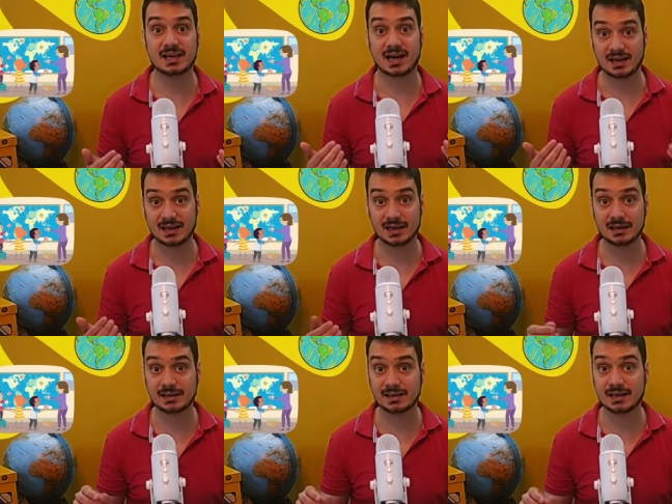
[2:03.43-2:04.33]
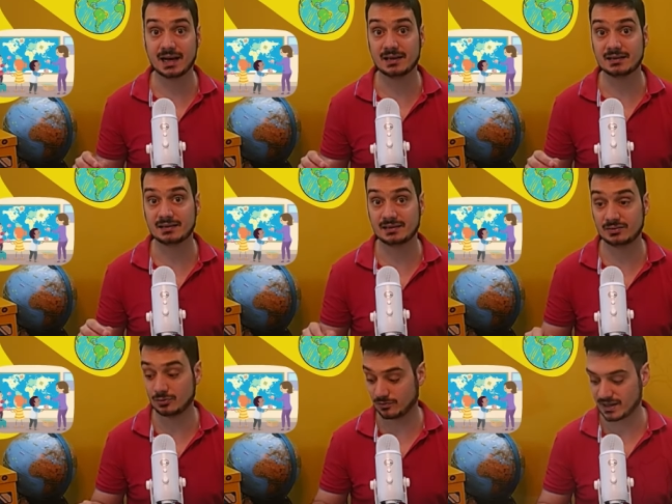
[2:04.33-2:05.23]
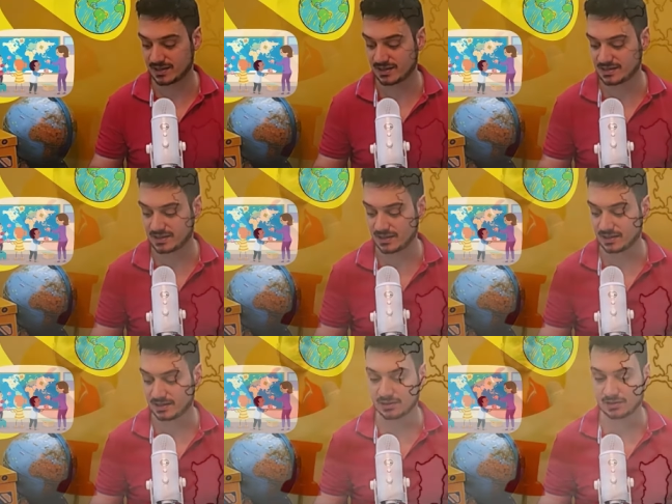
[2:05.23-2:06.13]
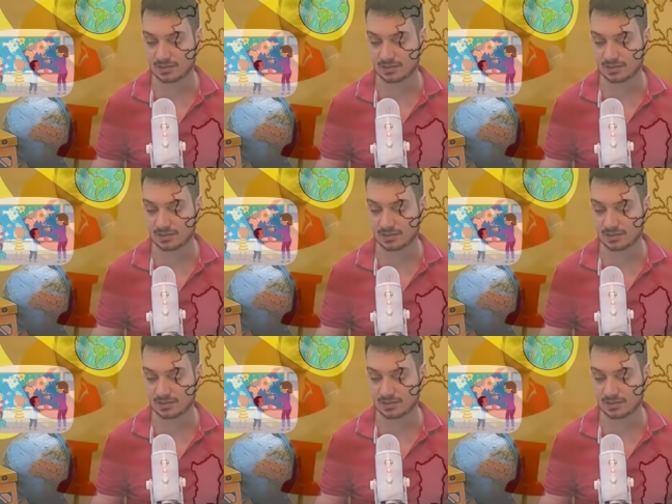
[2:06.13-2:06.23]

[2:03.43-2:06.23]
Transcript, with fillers: nella cartina dove si